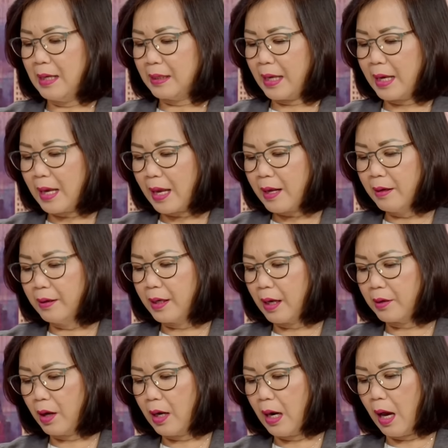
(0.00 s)
thì cái người đó
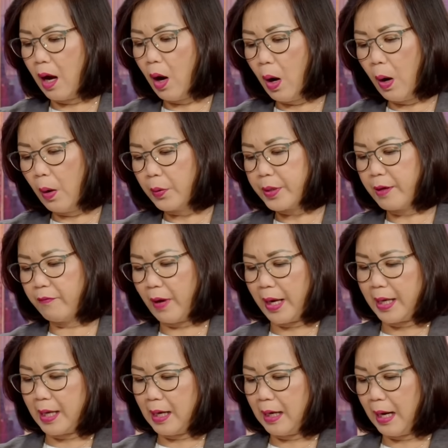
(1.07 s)
nói là ồ như
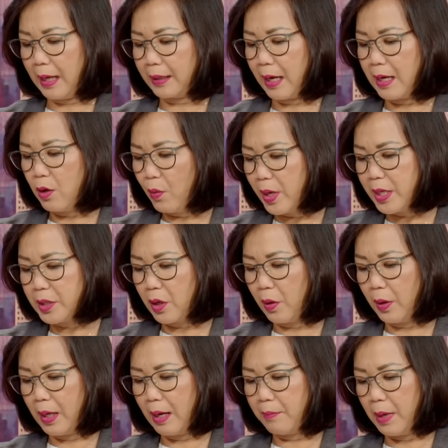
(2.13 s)
vậy á, là thấy nguy
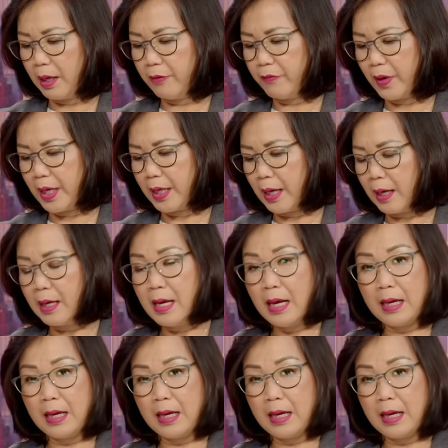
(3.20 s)
rồi là bởi vì á,